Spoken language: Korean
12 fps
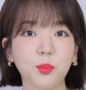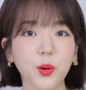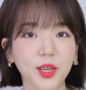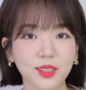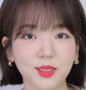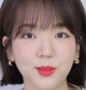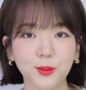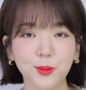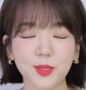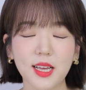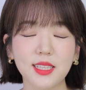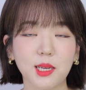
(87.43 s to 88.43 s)
포인트로
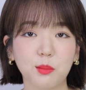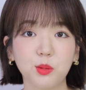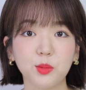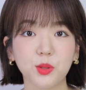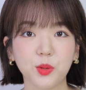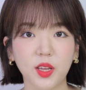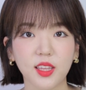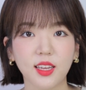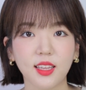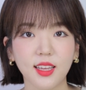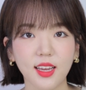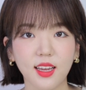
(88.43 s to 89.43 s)
산 제품들도
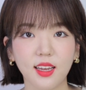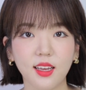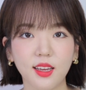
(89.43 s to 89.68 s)
있는데